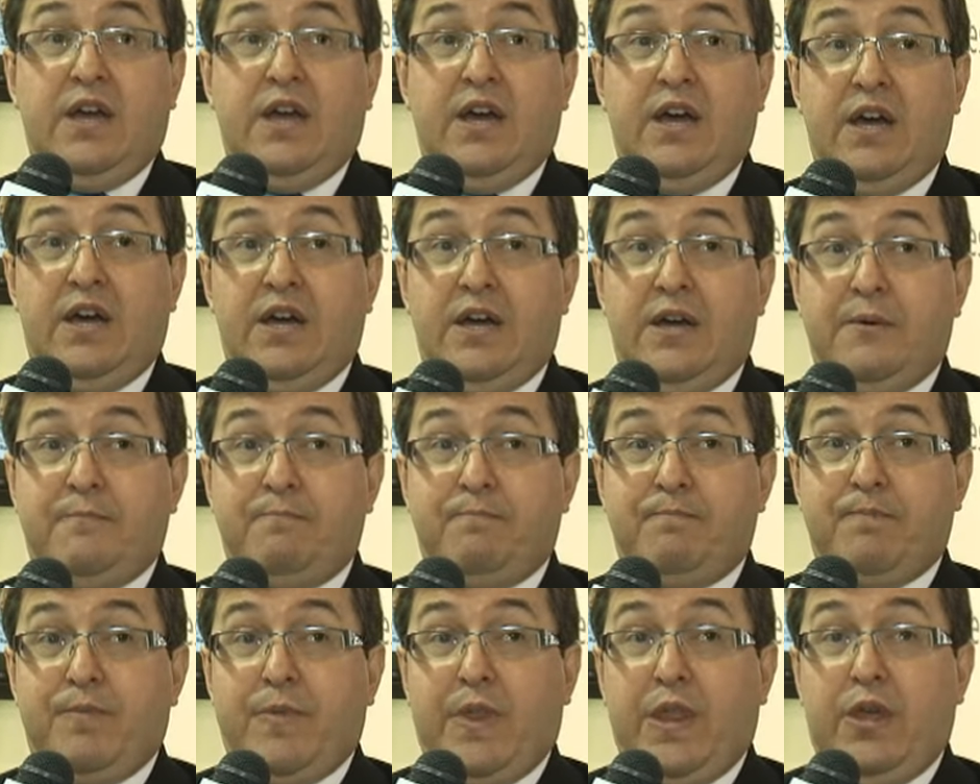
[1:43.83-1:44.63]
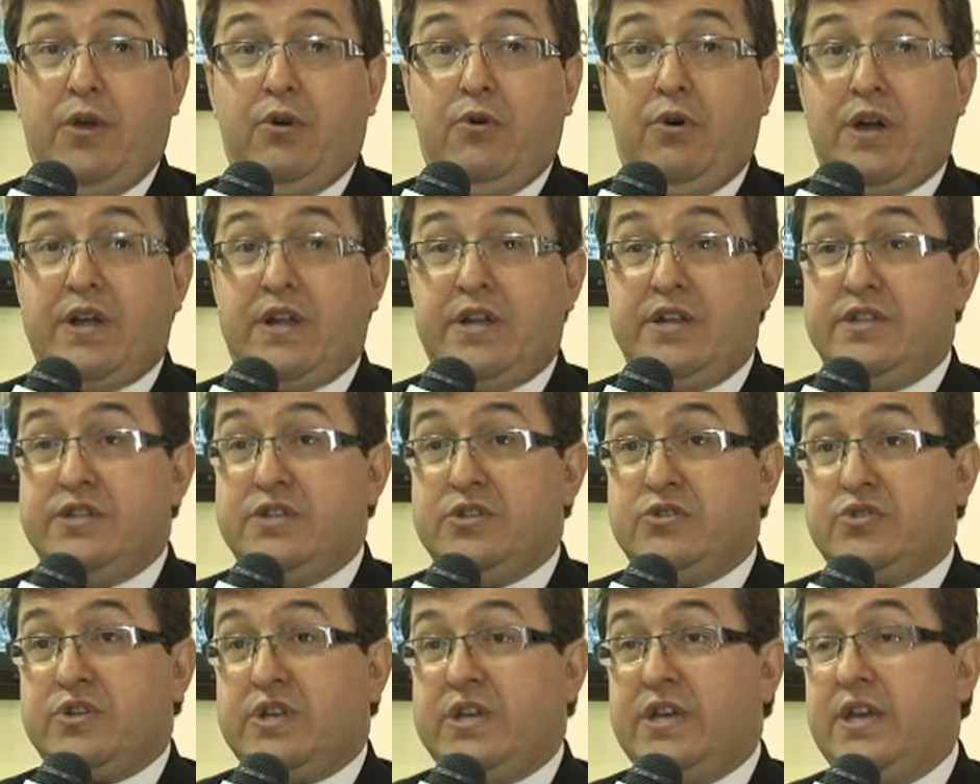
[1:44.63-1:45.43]
Uh, eu
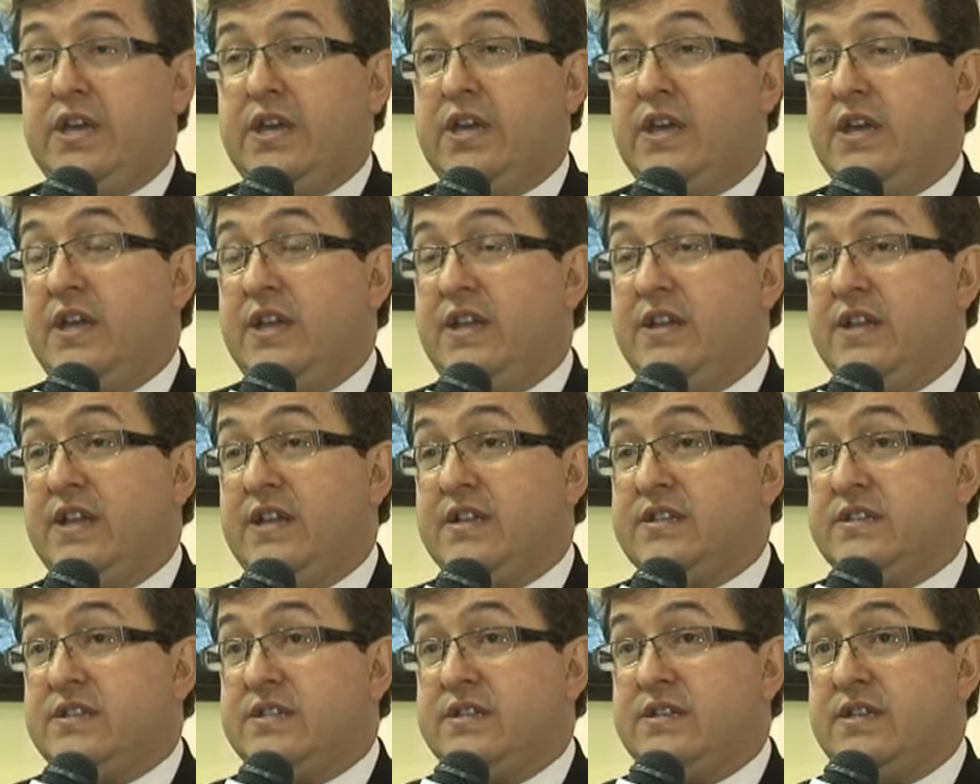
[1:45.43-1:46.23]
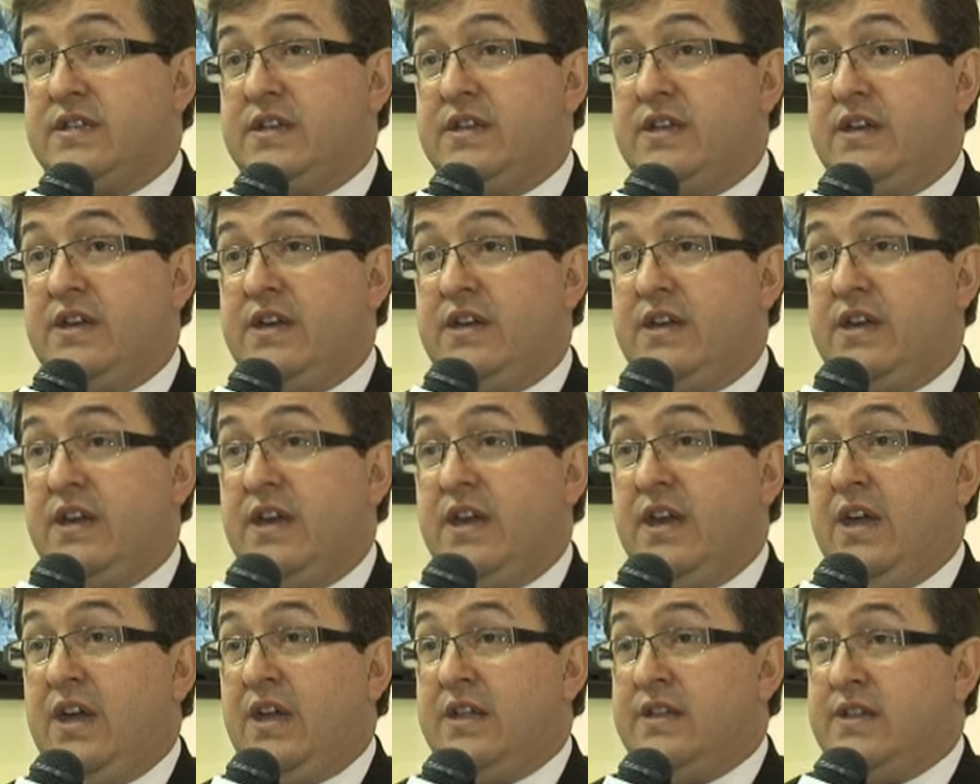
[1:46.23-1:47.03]
acredito que nesse,
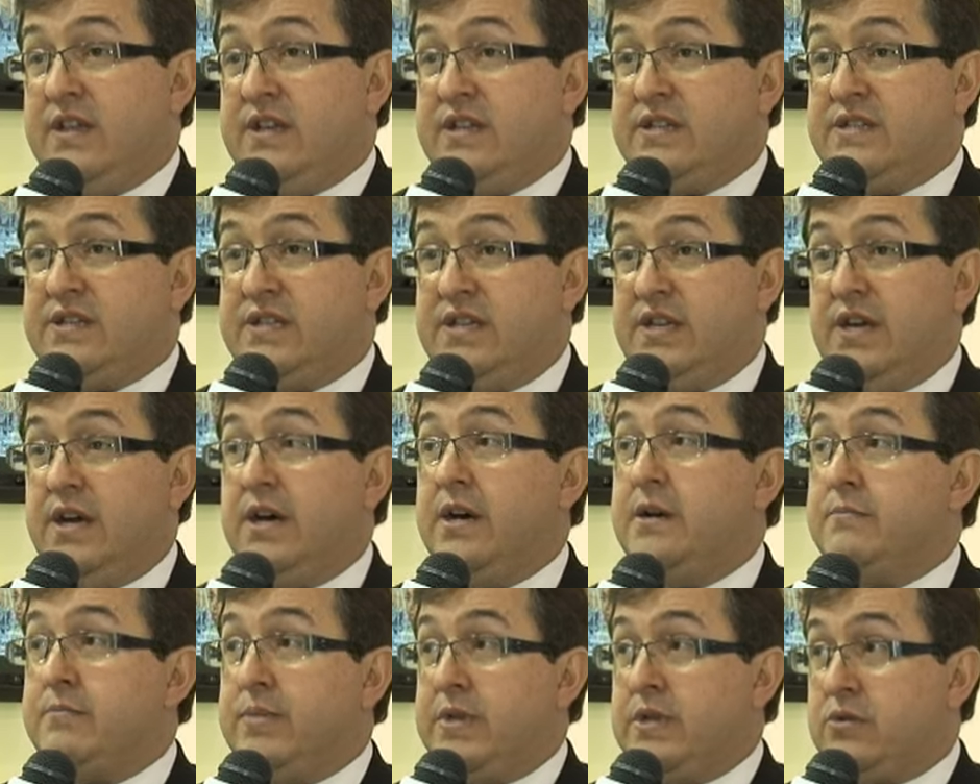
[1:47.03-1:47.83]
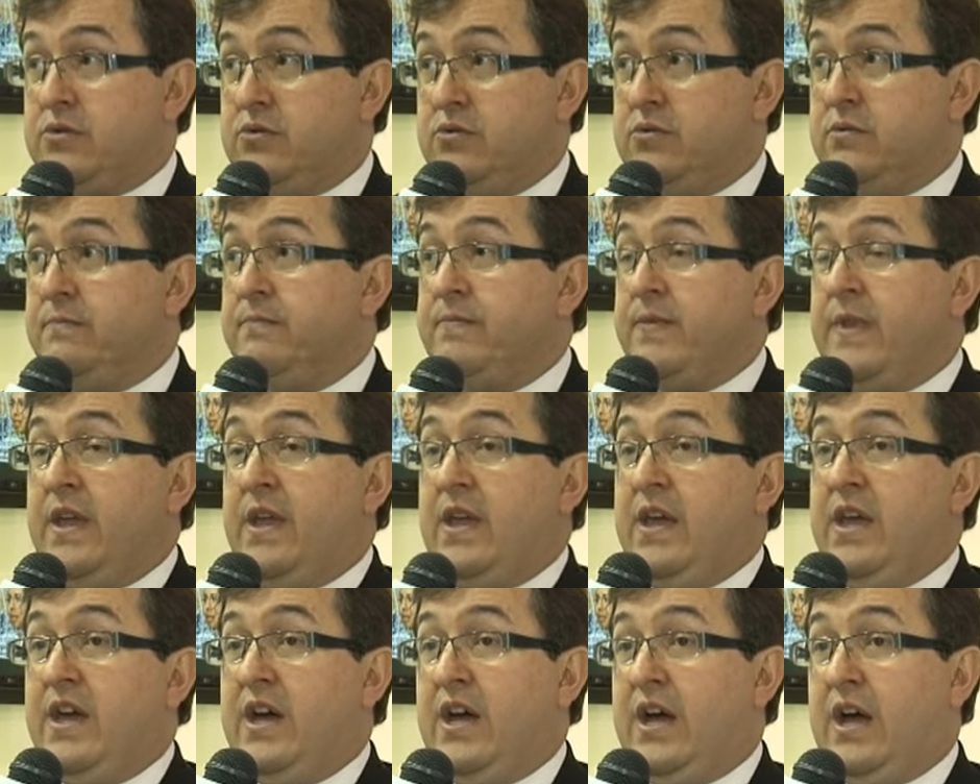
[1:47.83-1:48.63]
nesse âmbito,
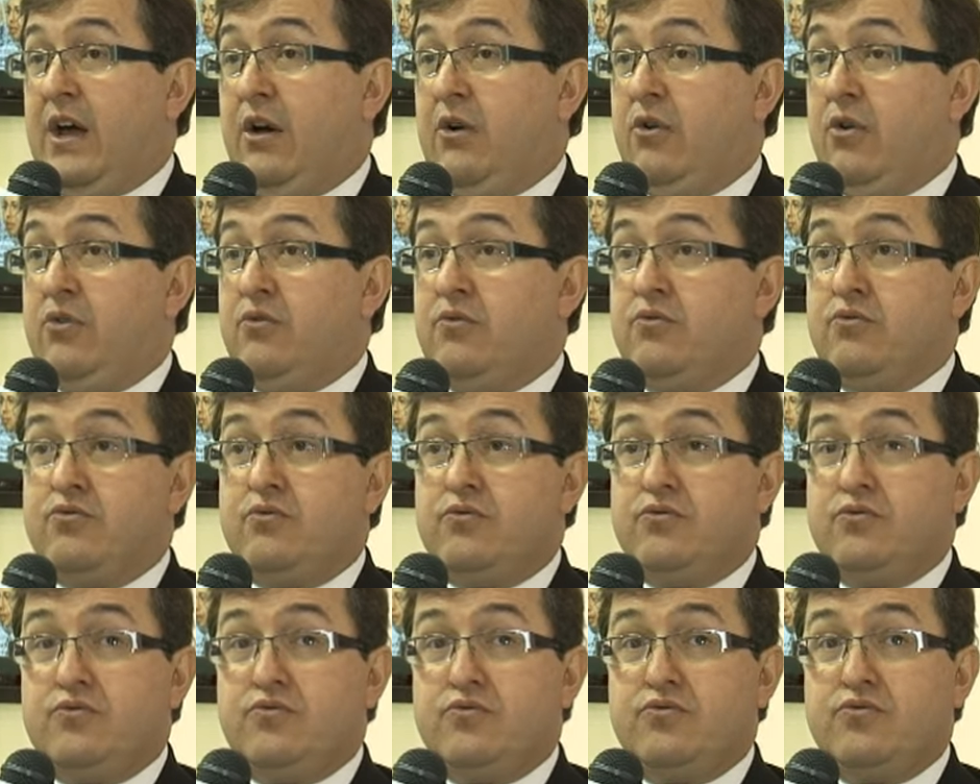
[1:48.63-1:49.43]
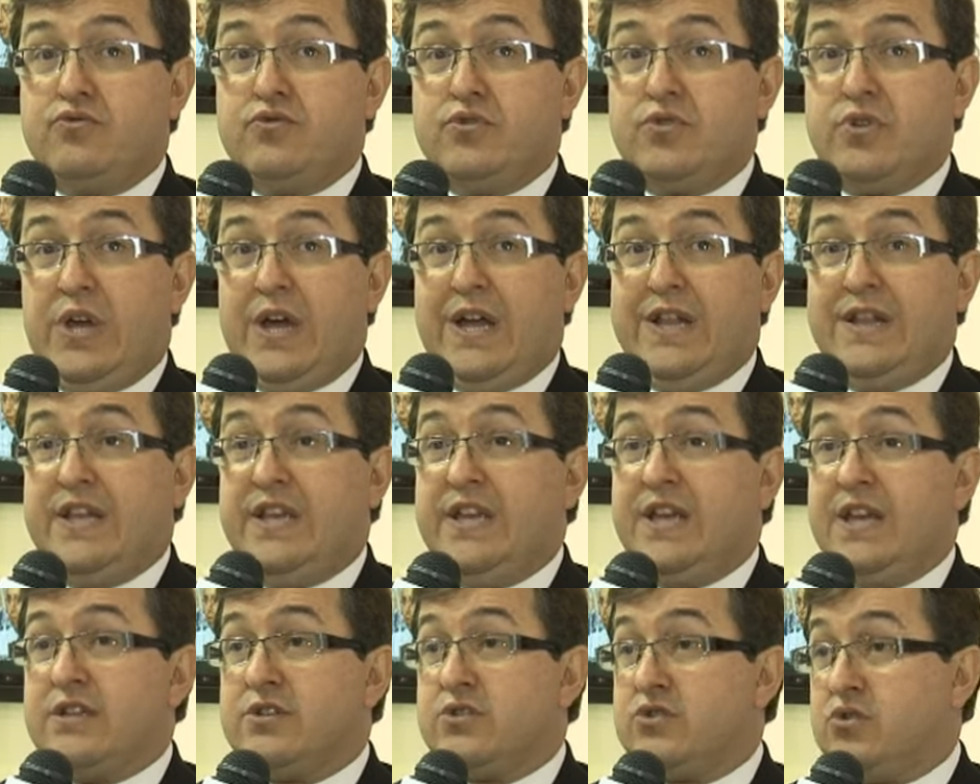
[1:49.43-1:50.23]
a, ah, a,
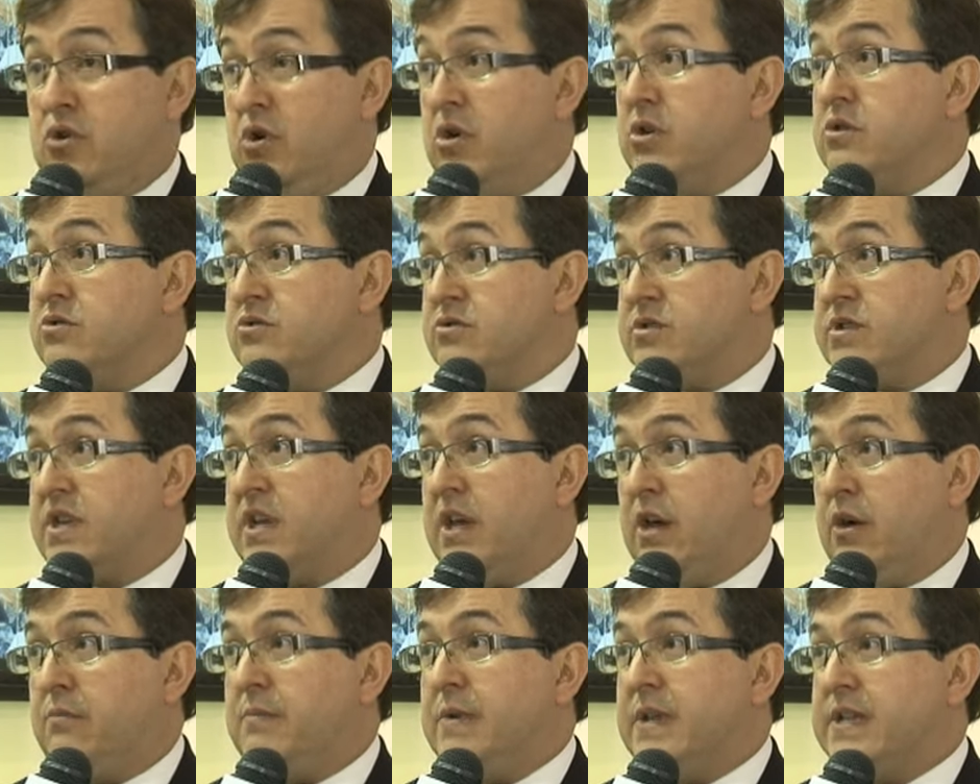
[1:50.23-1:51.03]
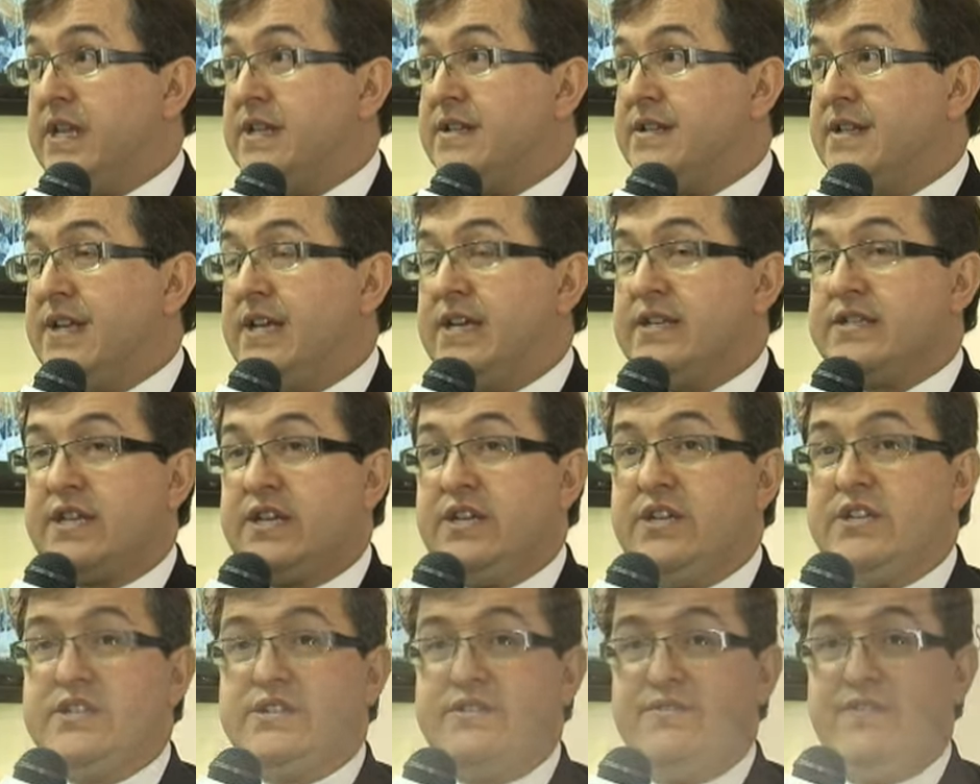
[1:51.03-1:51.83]
linha Solos, que é uma das linhas que
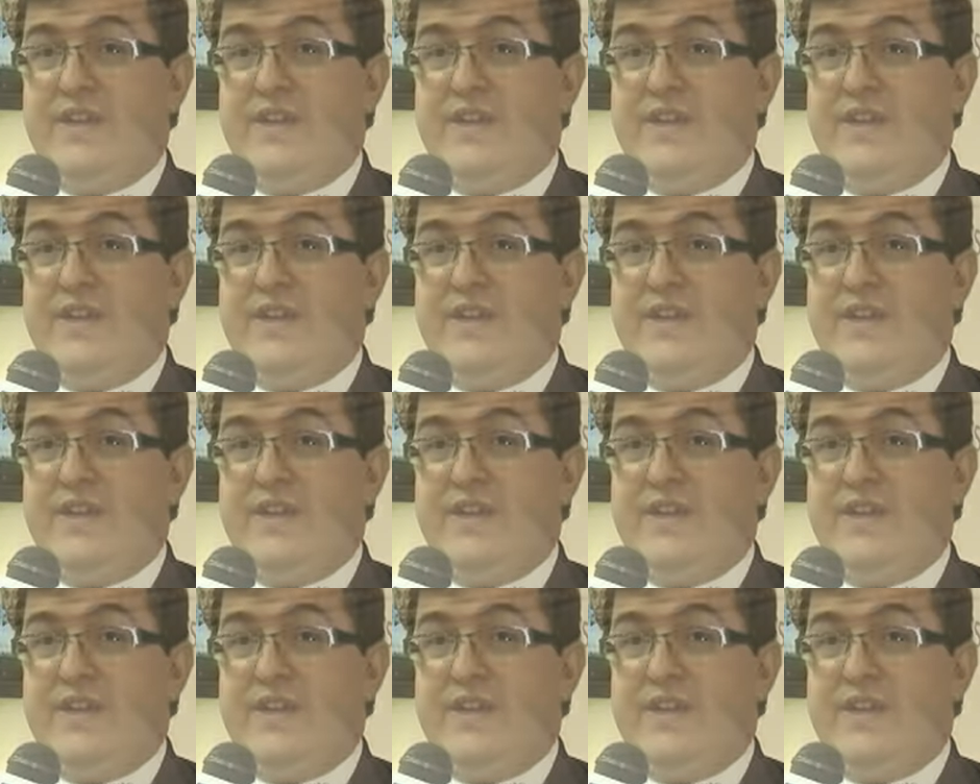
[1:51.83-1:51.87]
a gente